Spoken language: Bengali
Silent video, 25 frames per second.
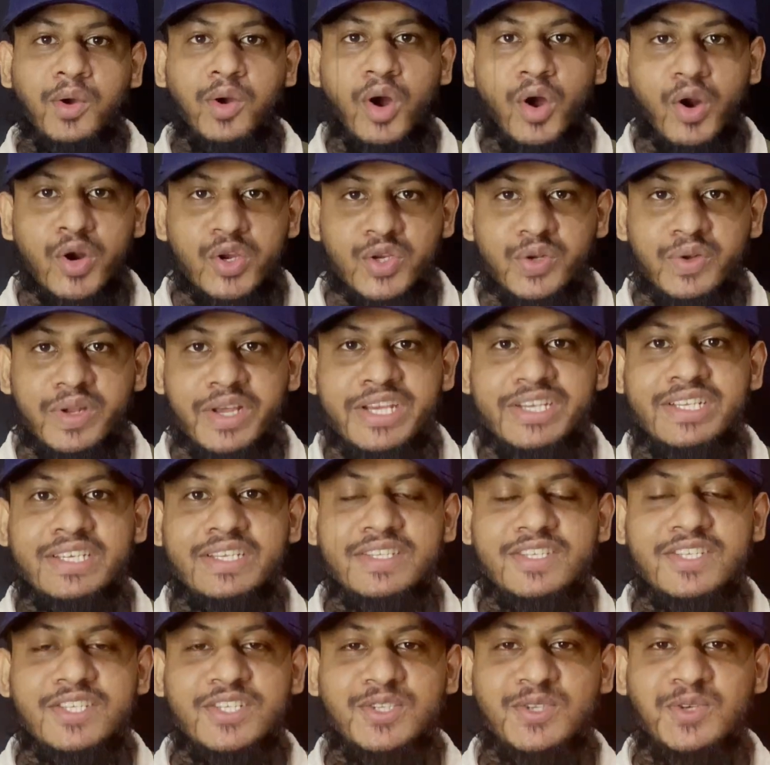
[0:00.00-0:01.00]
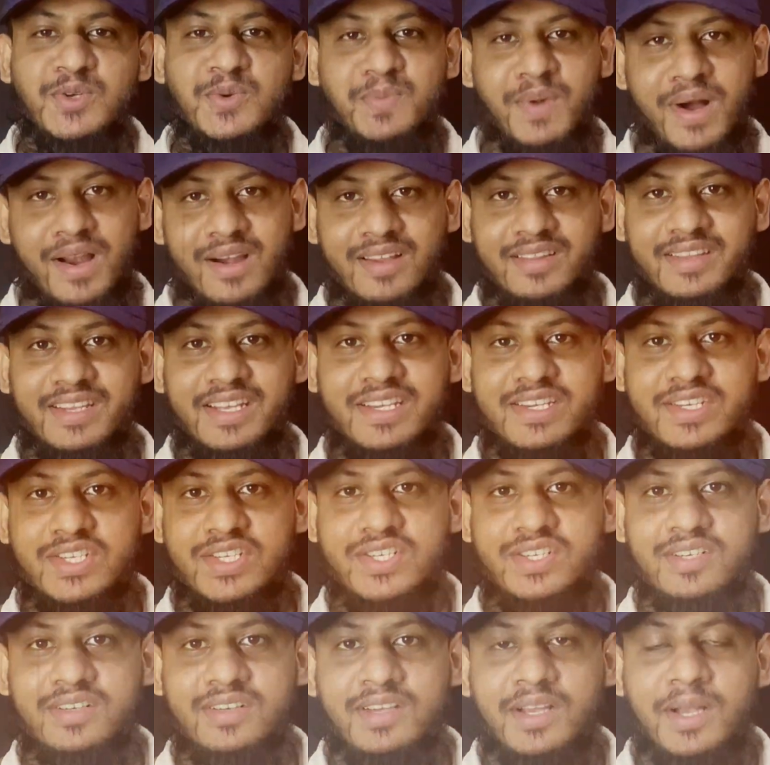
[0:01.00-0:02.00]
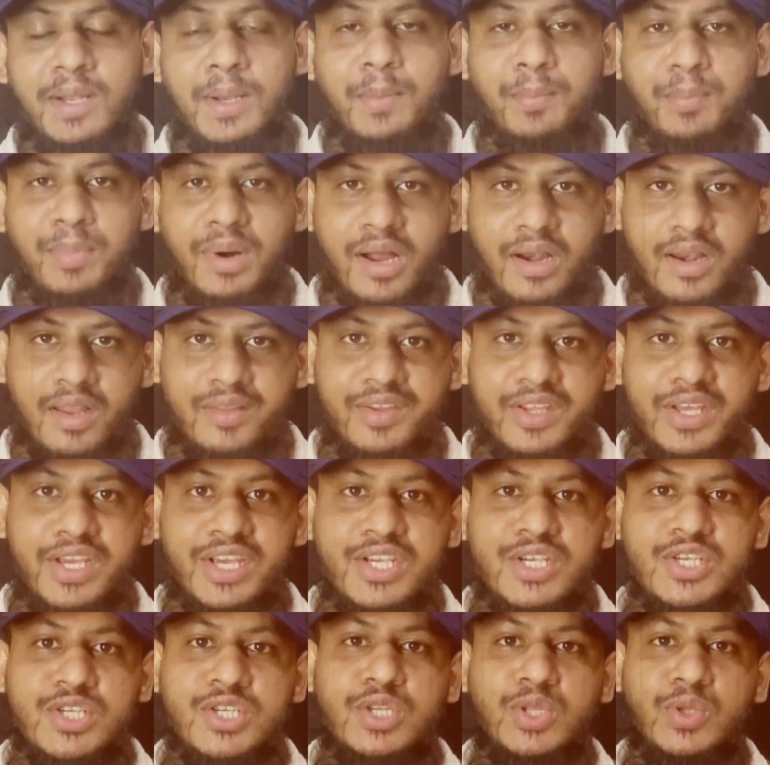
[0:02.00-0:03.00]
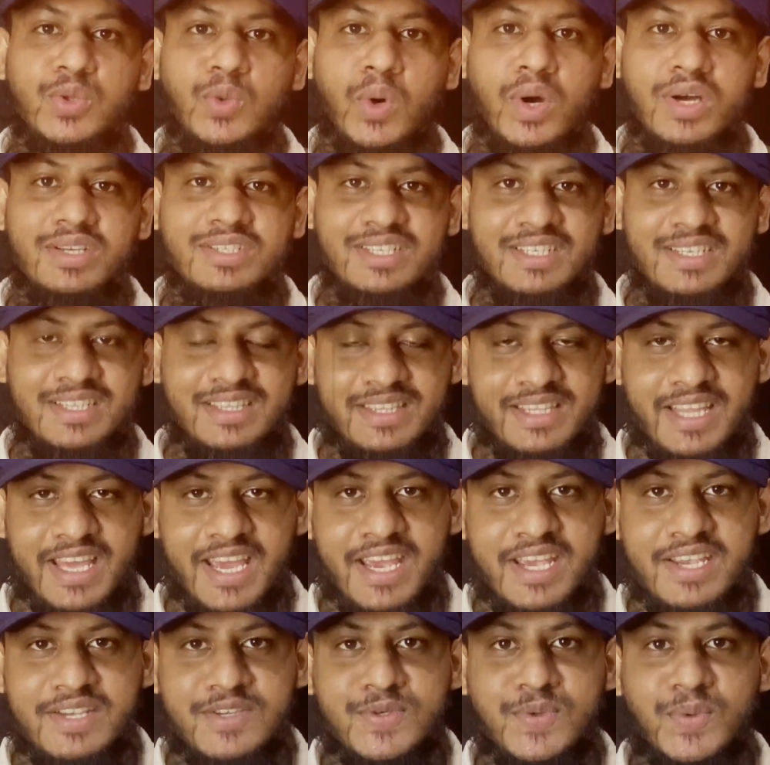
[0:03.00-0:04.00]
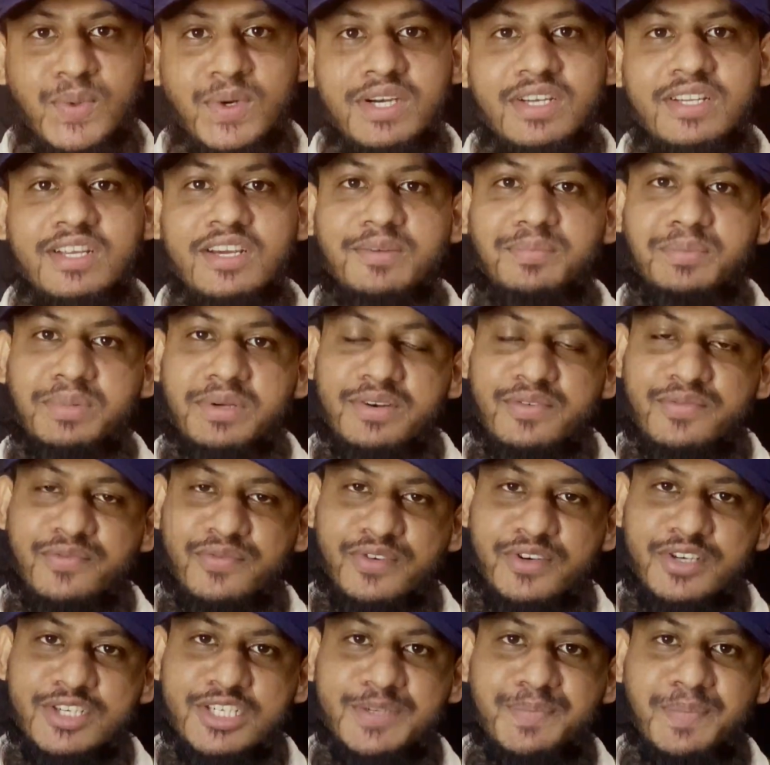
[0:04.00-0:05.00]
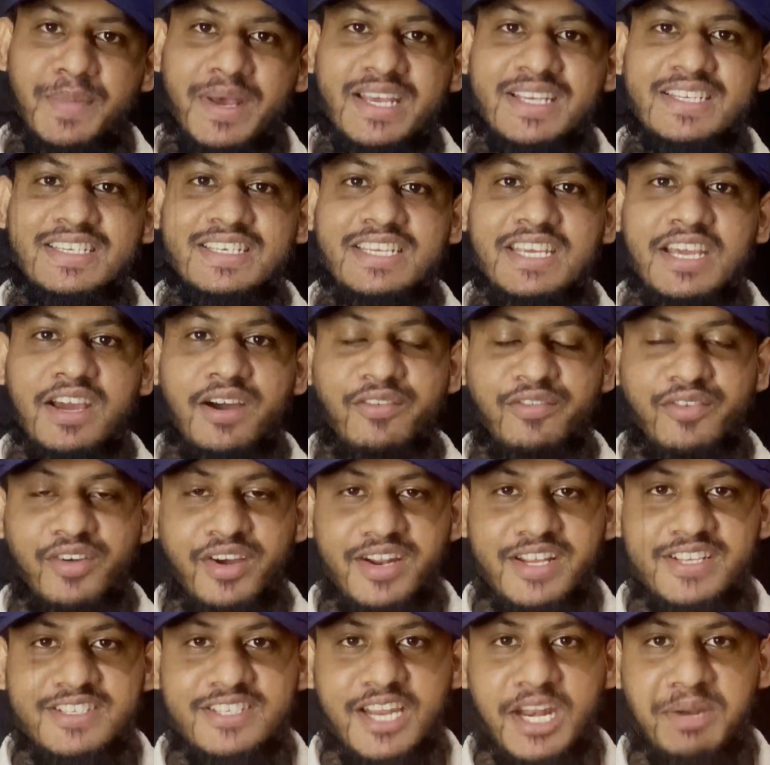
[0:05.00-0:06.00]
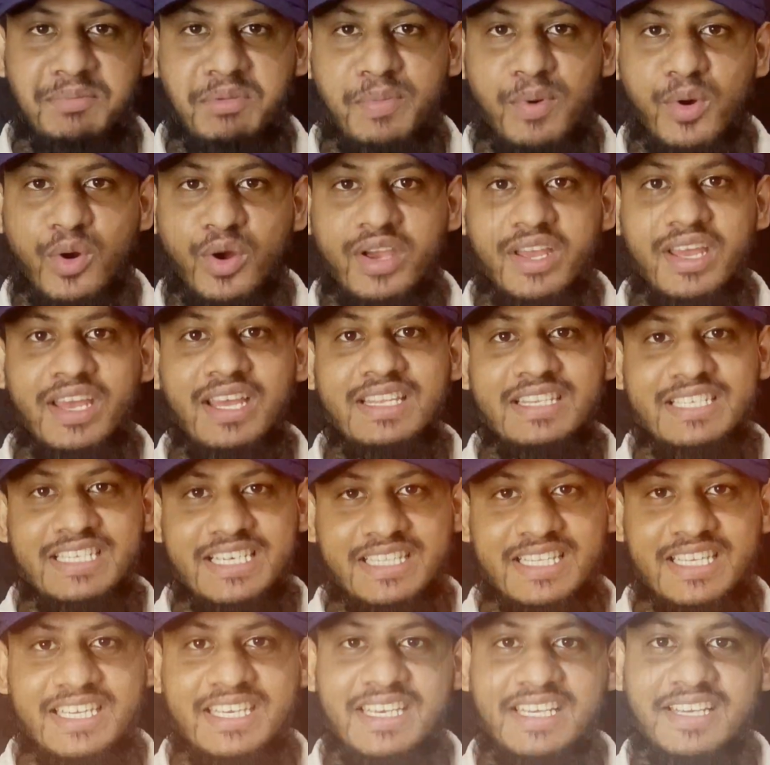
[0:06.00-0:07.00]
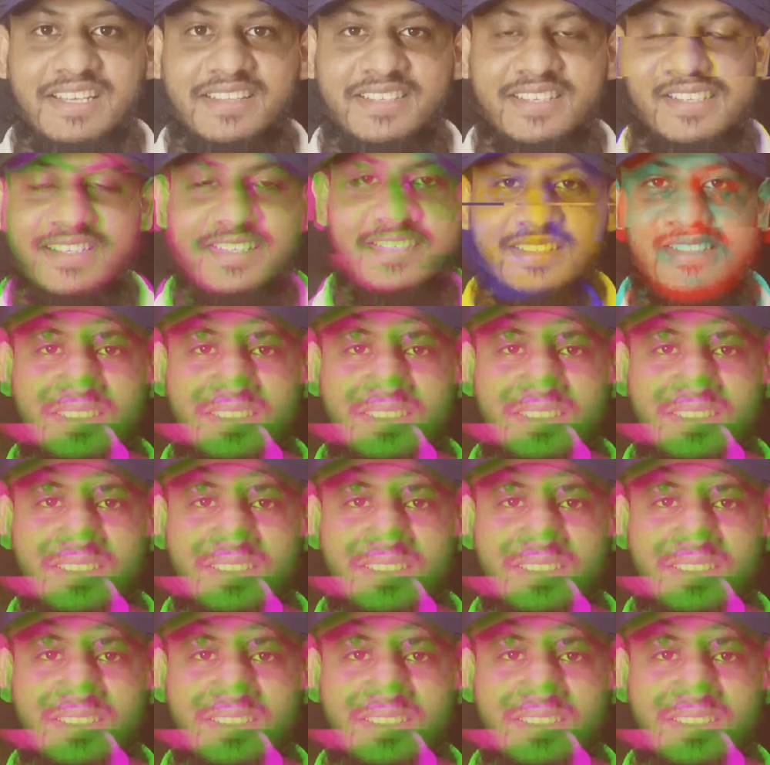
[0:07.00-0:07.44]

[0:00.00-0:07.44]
কংগ্রেচুলেশনস টু বাংলাদেশ বাংলাদেশ দু ওয়ার্ল্ড কাপের ফার্স্ট ম্যাচটি আফগানিস্তানের বিপক্ষে জিতে গিয়েছে